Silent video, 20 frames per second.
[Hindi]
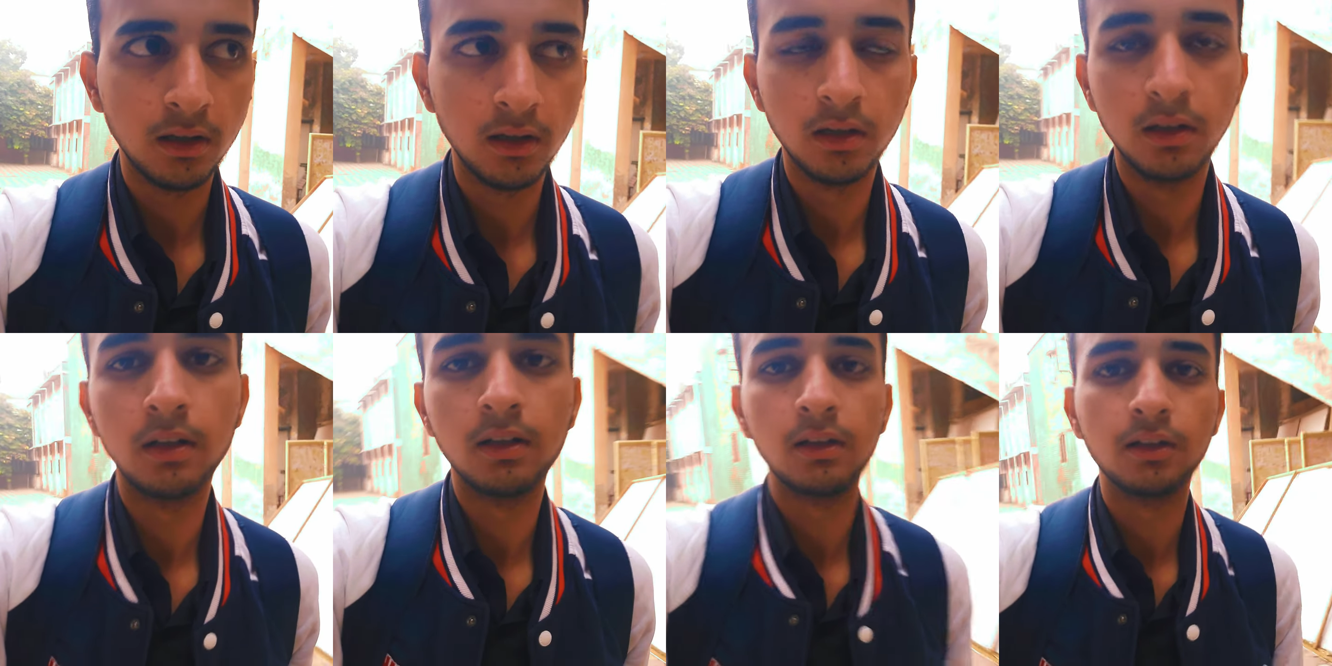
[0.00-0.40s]

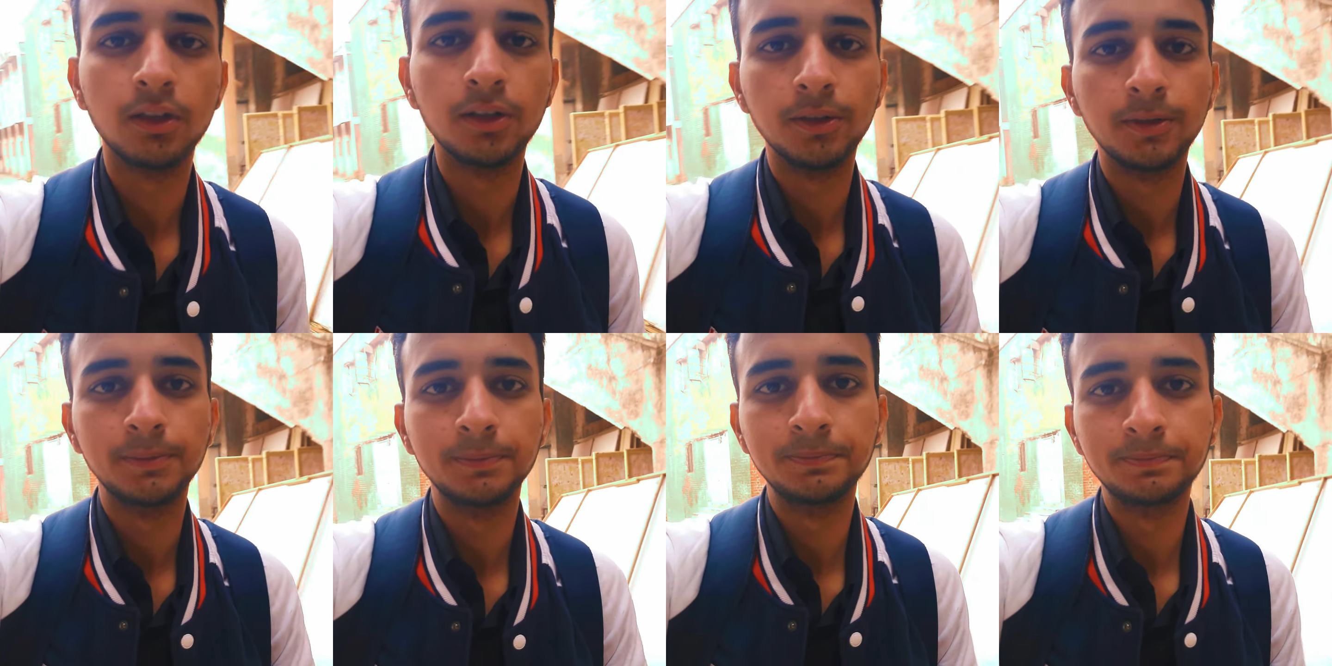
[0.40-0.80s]
और
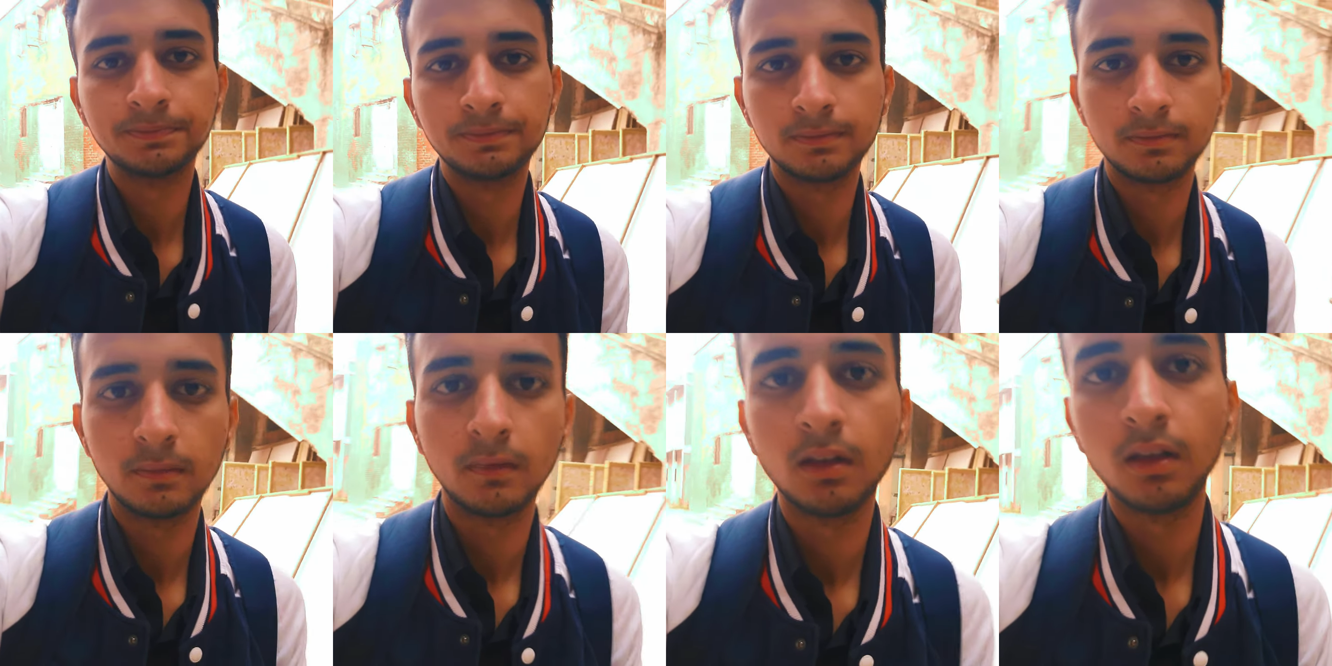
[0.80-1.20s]

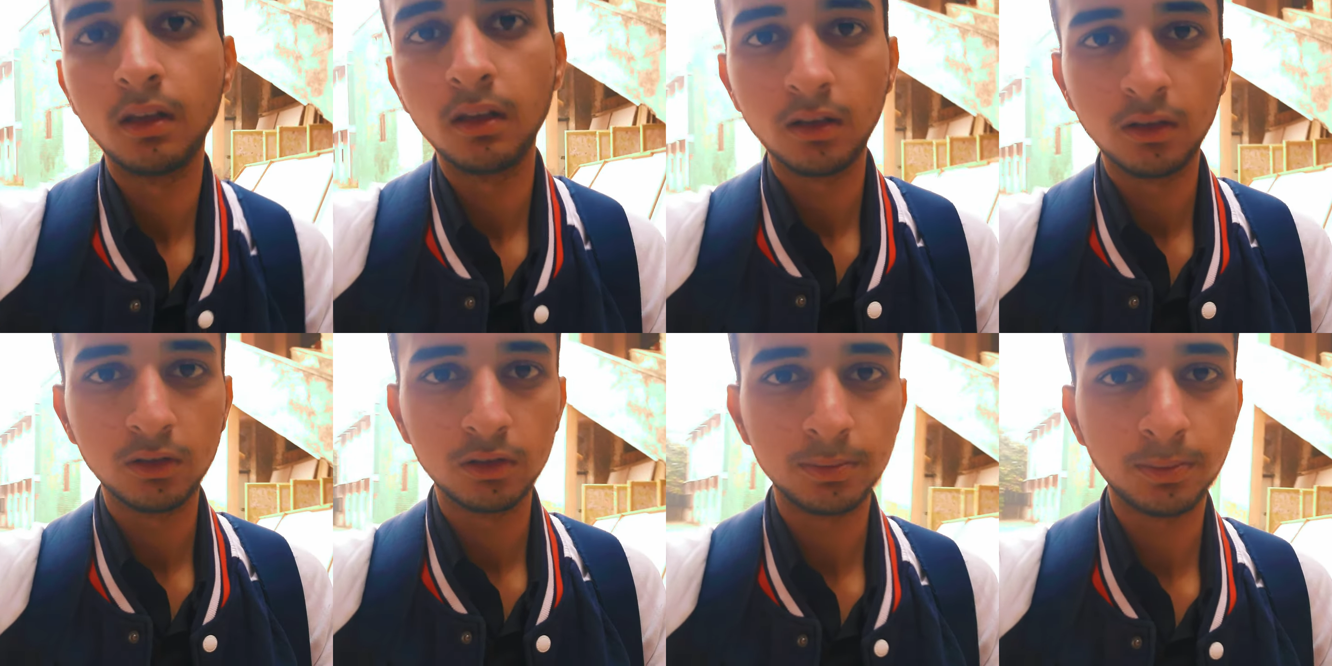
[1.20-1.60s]

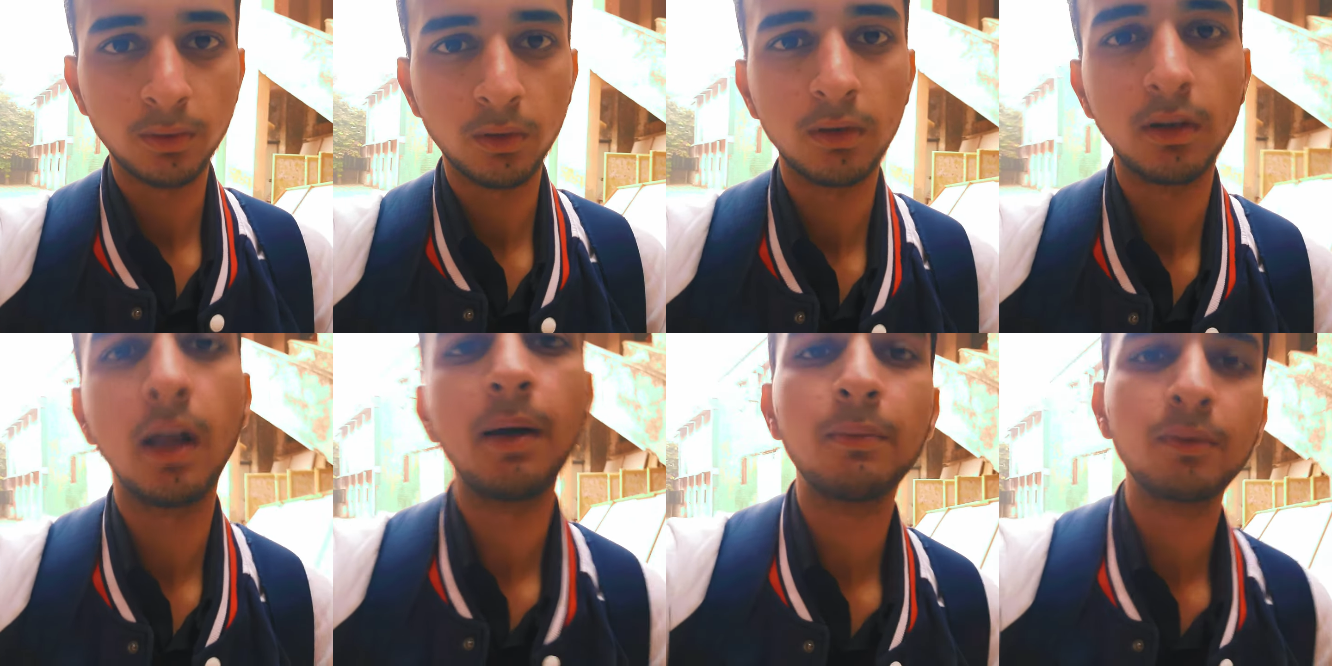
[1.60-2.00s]
कुछ
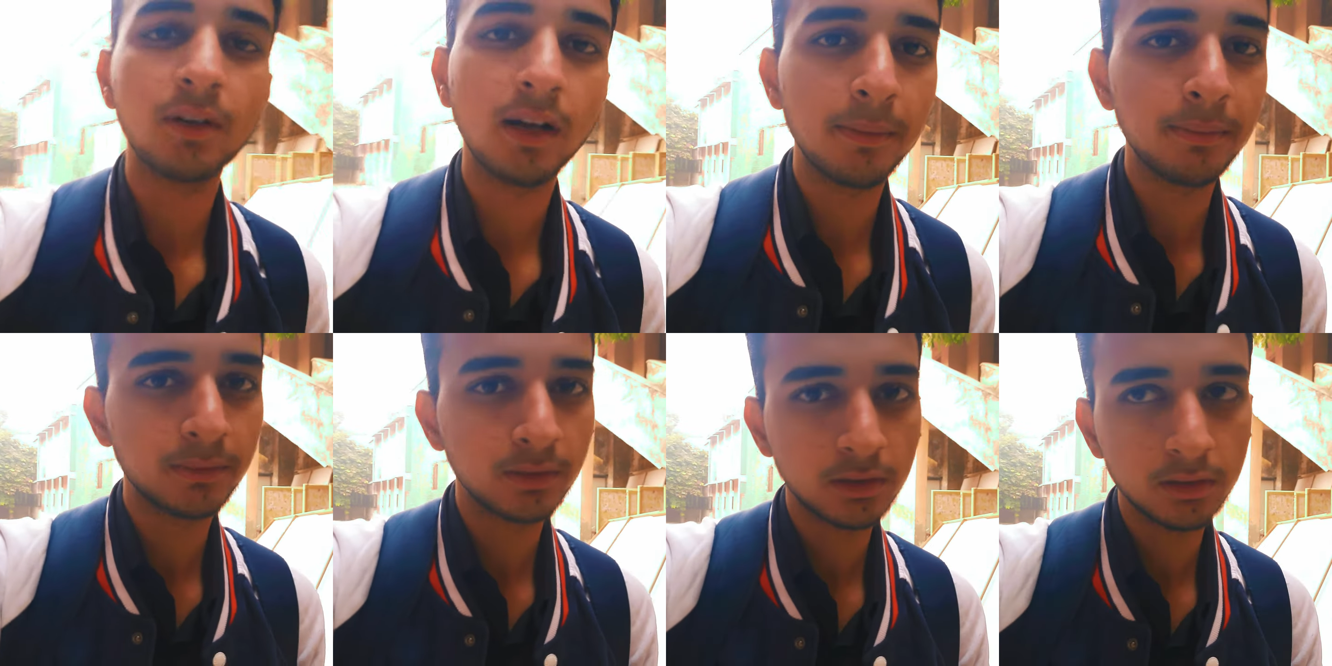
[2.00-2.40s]
प्रोग्राम
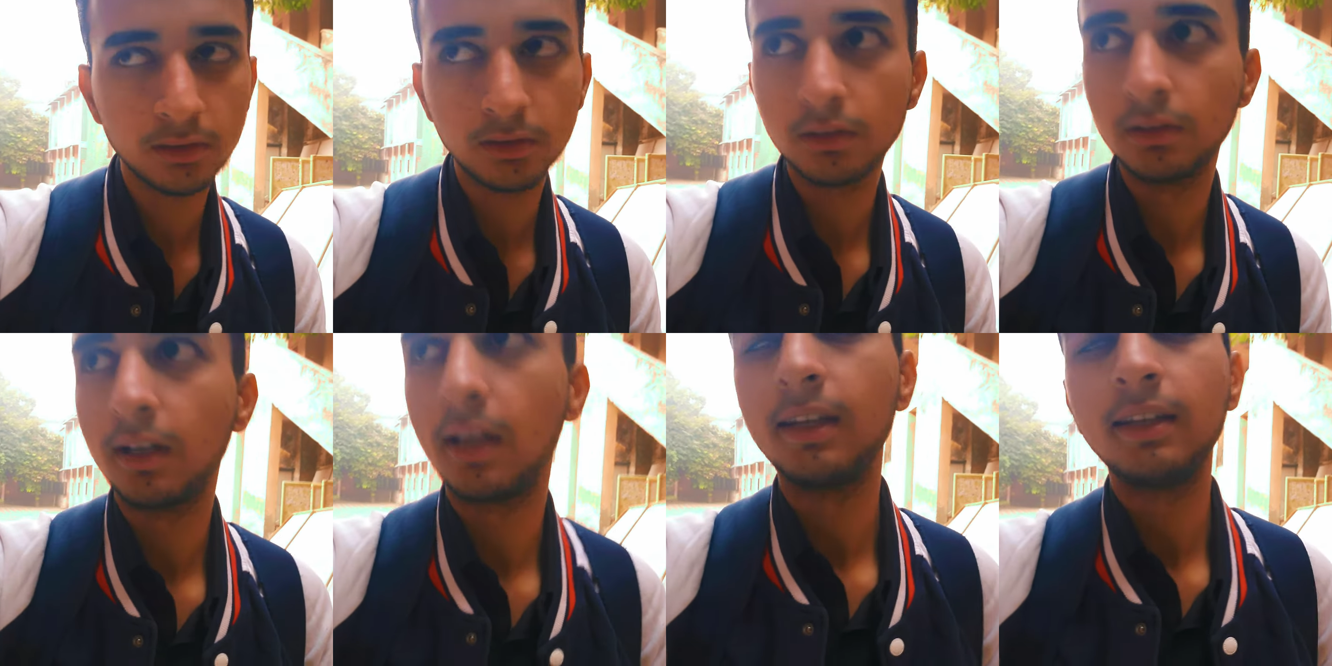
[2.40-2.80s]
वोग्राम तो
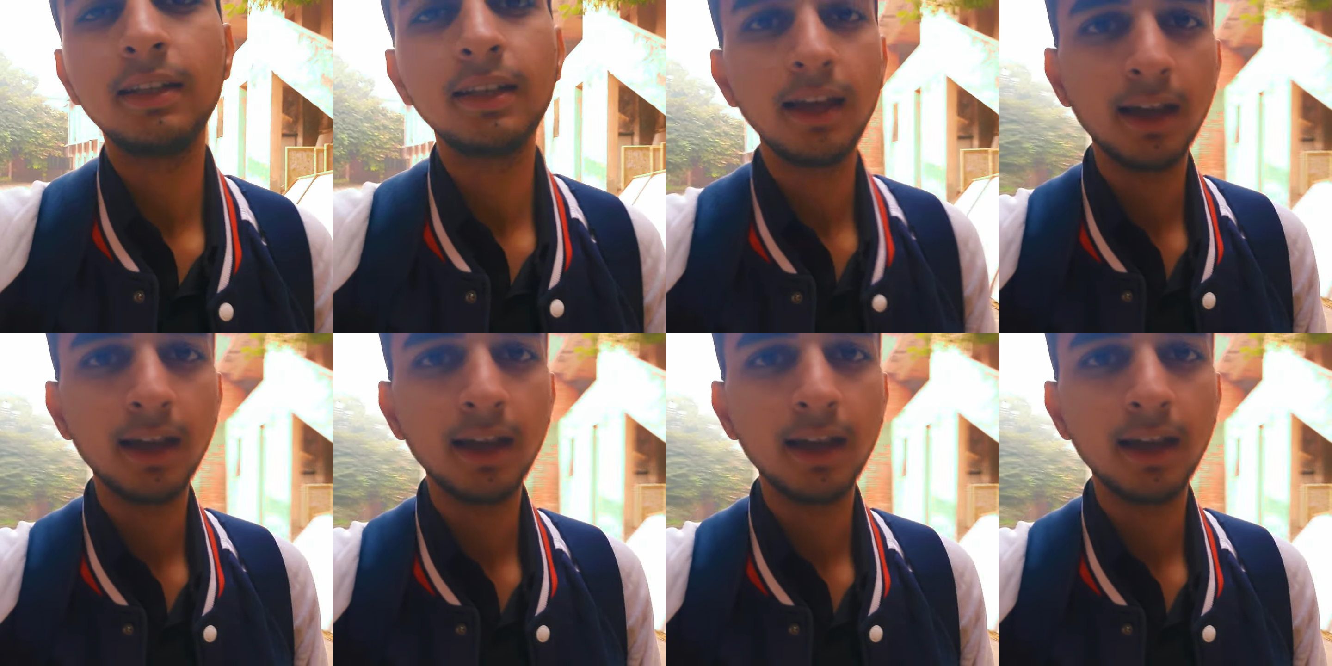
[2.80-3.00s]
नहीं